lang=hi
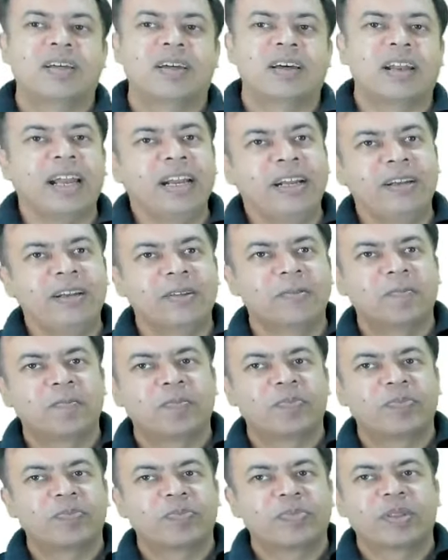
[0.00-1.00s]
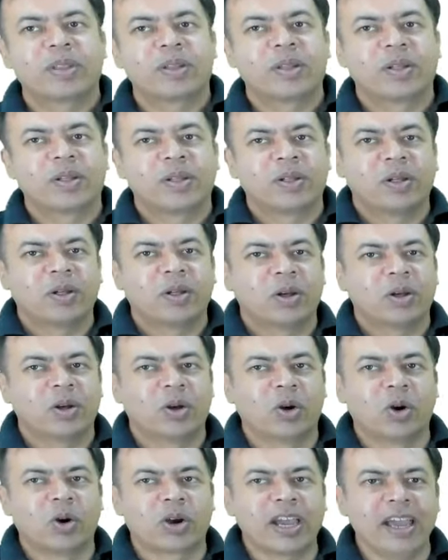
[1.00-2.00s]
राइट right?
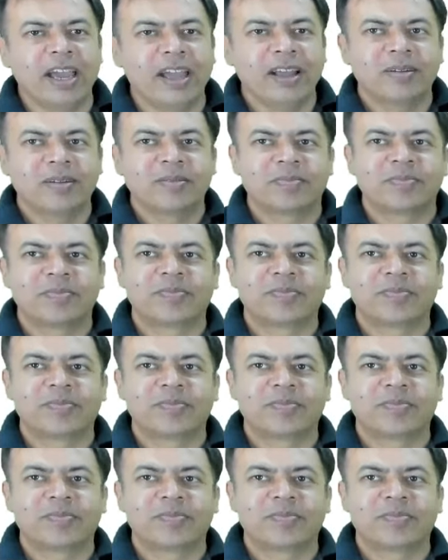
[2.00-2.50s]
ओके okay?